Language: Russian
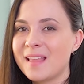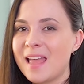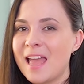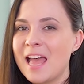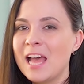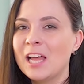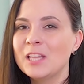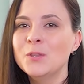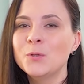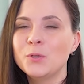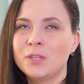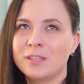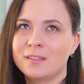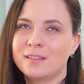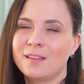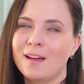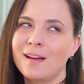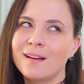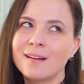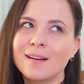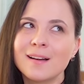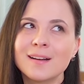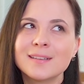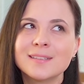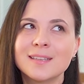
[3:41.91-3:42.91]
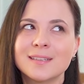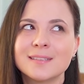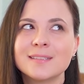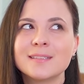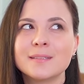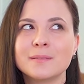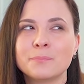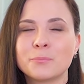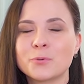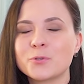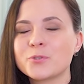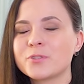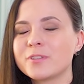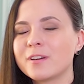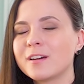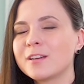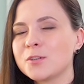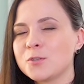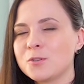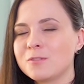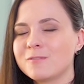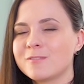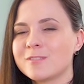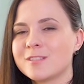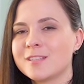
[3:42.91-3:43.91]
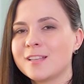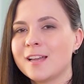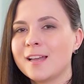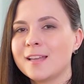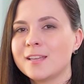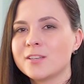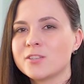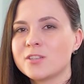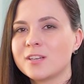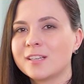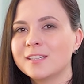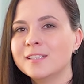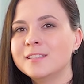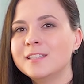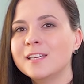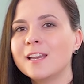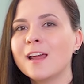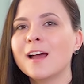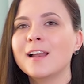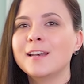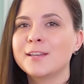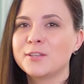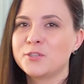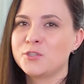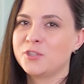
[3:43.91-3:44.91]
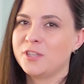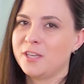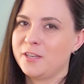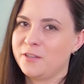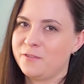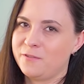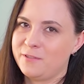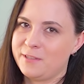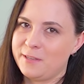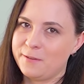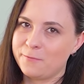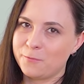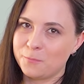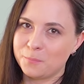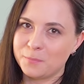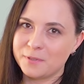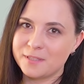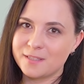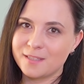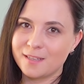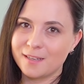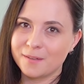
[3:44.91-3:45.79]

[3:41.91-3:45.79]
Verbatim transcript: Но не так, когда ты просто хорошо его знаешь, а когда ты реально читаешь все его мысли.